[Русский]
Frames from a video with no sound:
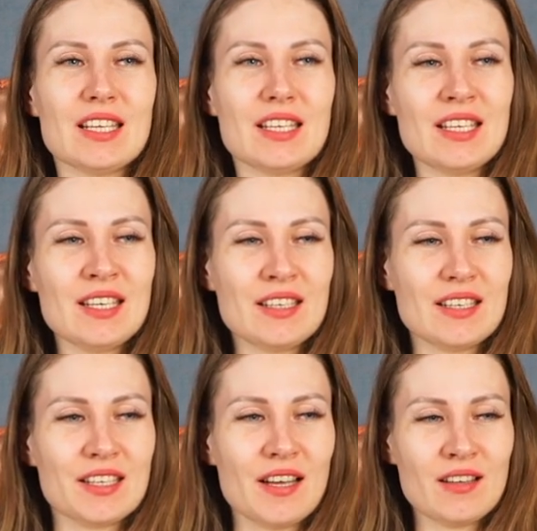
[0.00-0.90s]
И
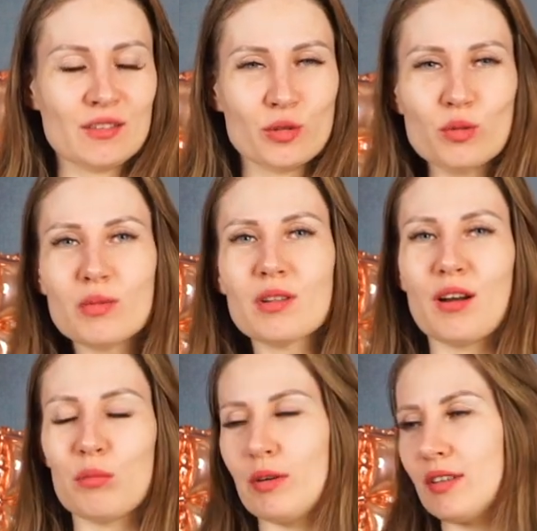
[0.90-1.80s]
я
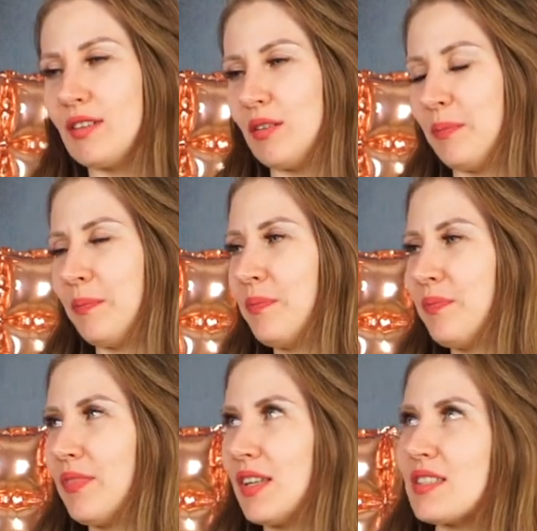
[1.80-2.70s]
думала об этом,
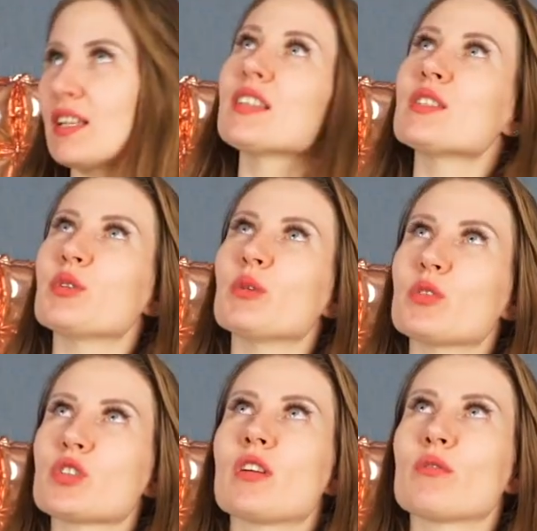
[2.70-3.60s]
и знаете, мне
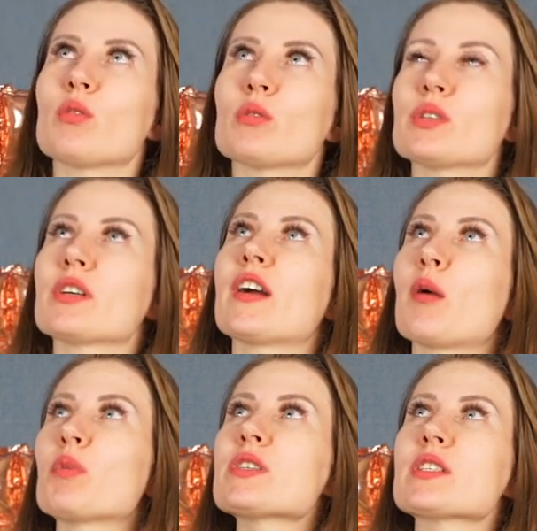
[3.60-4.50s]
пришла в голову
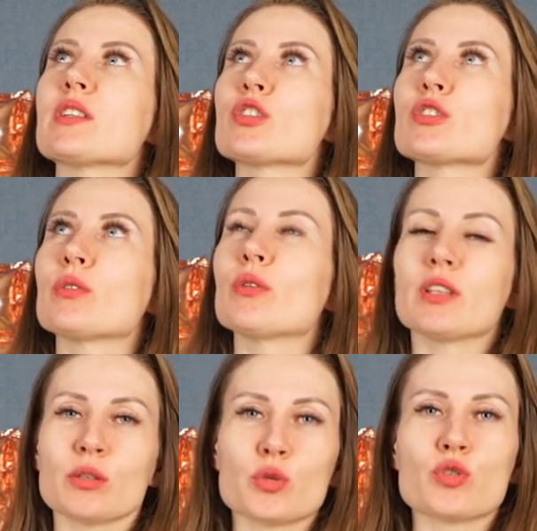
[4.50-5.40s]
такая мысль, что
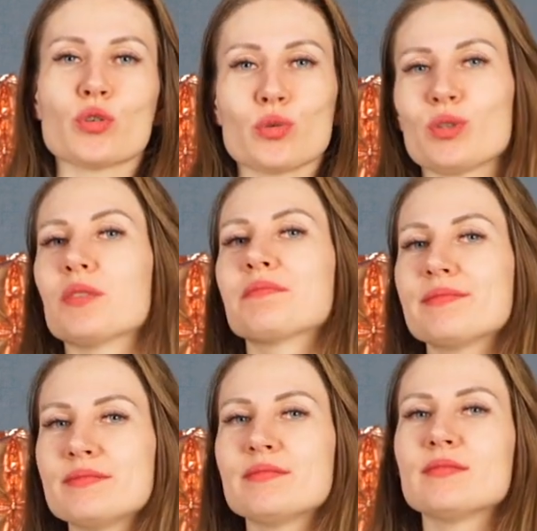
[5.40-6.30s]
это очень круто,
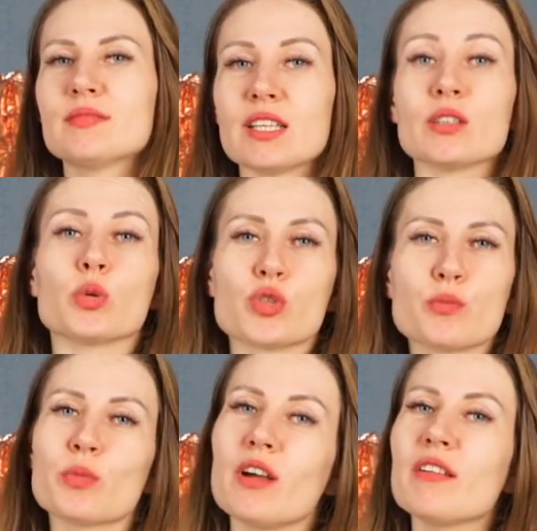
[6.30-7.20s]
это
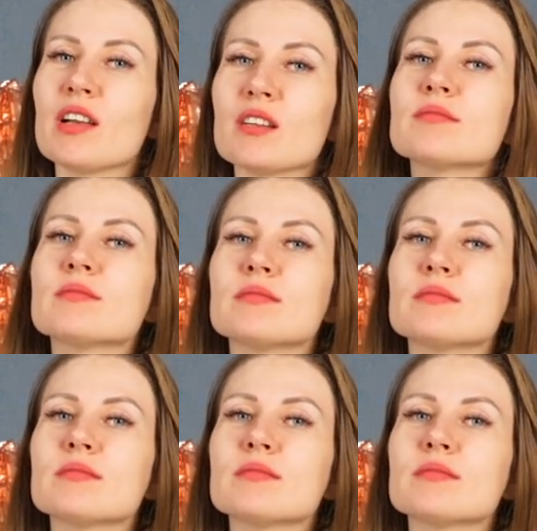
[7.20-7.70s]
очень правильно.